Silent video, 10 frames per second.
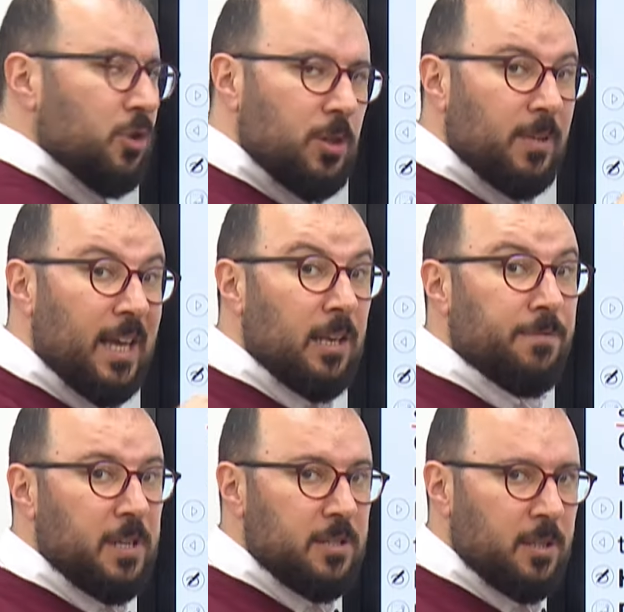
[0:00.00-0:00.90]
şimdi
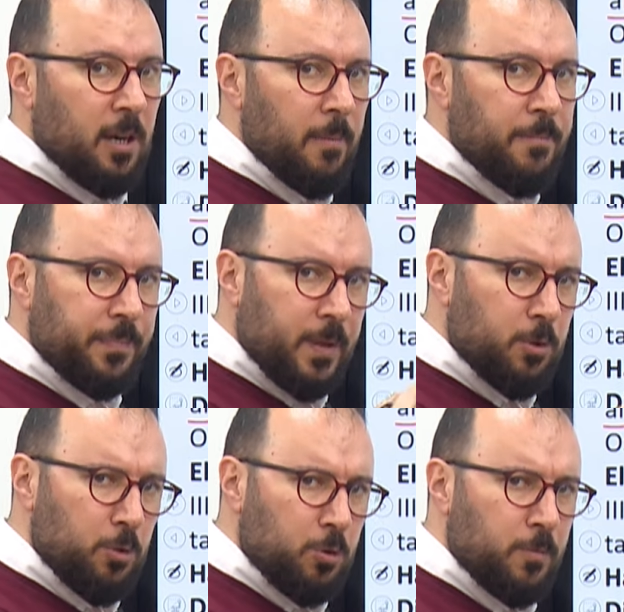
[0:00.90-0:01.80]
Elif'te sıra.
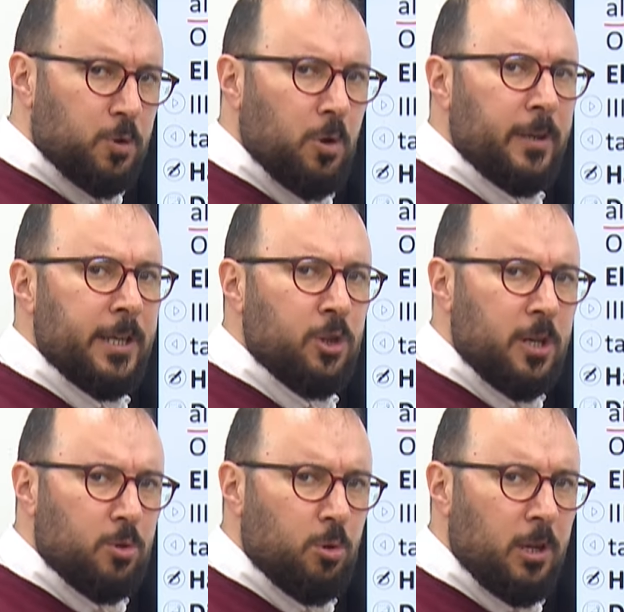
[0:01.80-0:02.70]
Yusuf
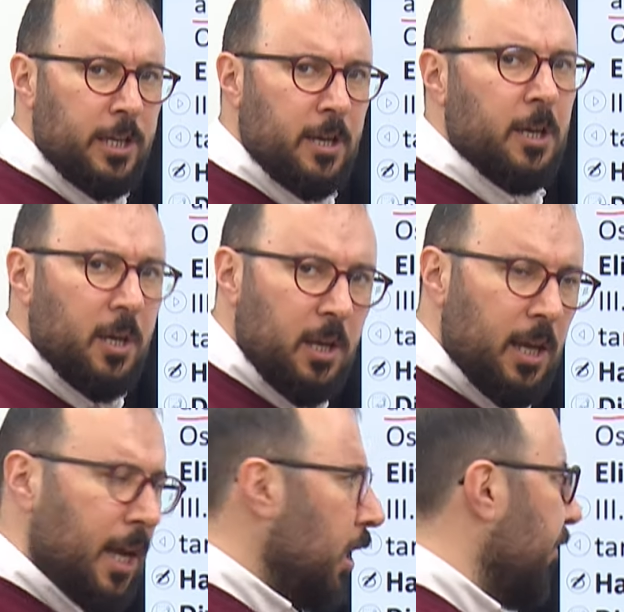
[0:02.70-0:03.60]
söyleyeceğini söyledi.
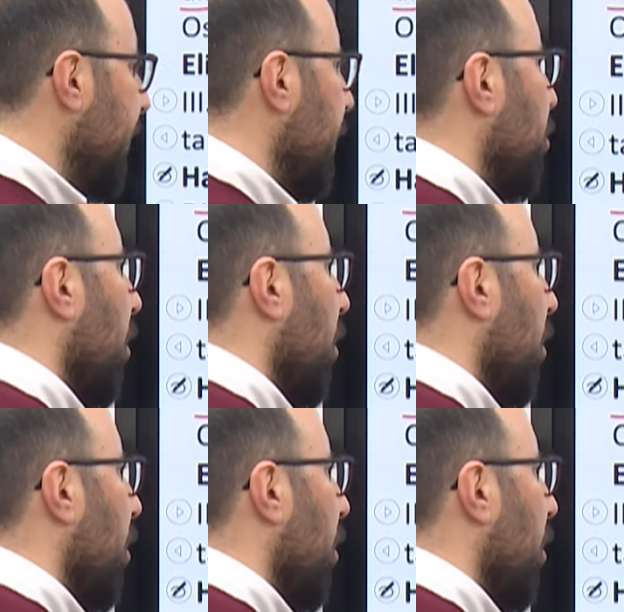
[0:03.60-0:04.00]
Elif ne